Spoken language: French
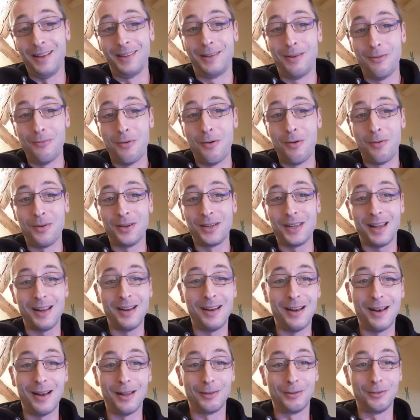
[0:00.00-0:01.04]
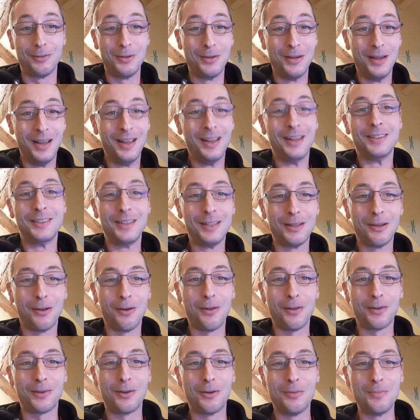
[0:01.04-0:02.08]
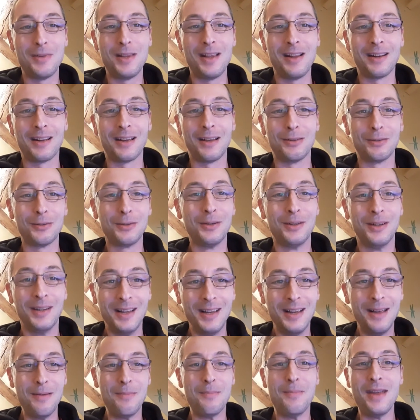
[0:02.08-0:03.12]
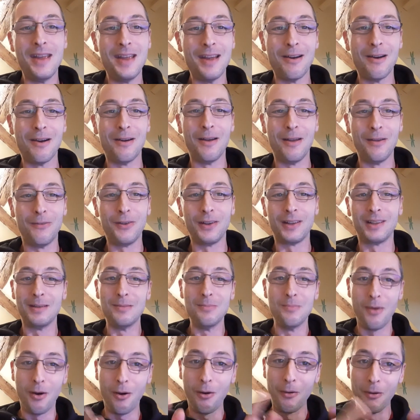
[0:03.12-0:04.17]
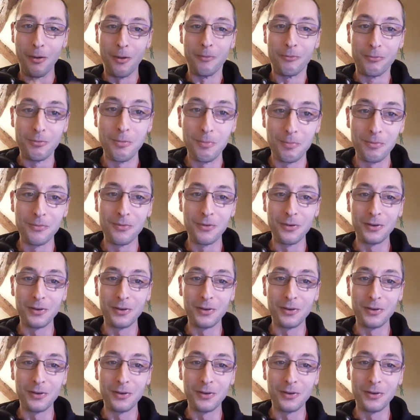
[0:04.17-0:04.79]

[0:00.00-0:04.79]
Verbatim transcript: si vous regardez là-dessus. J'ai tendance à oublier le réseau. Mais euh, effectivement, euh, vous pouvez